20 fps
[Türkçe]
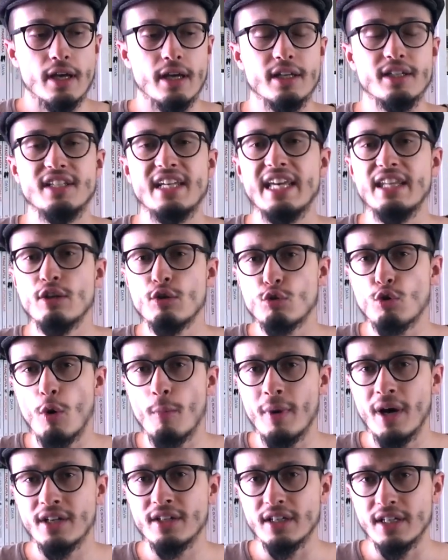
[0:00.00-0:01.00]
yeni
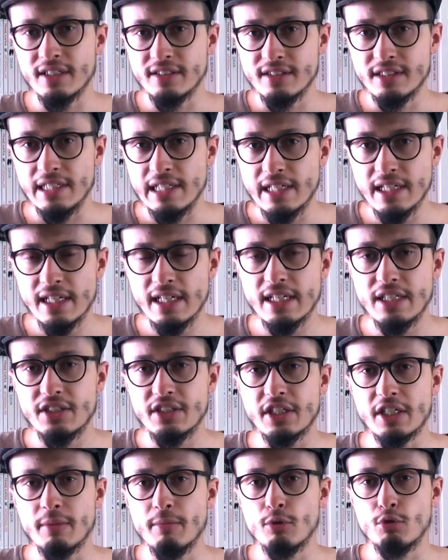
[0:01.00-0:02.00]
roman adıyla
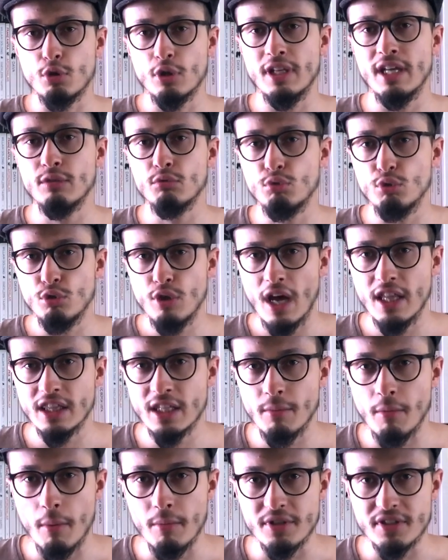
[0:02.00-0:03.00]
çıkmış olan Tür
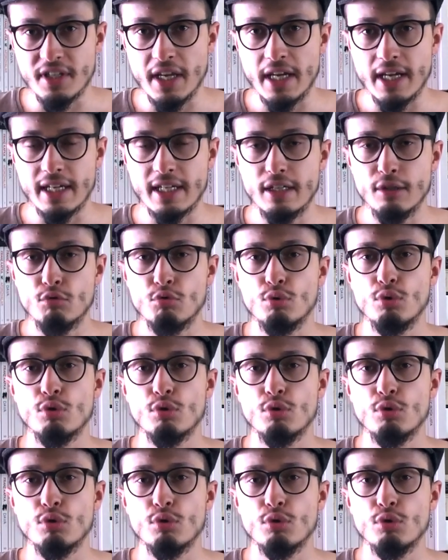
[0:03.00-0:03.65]
anlamamız gerekir.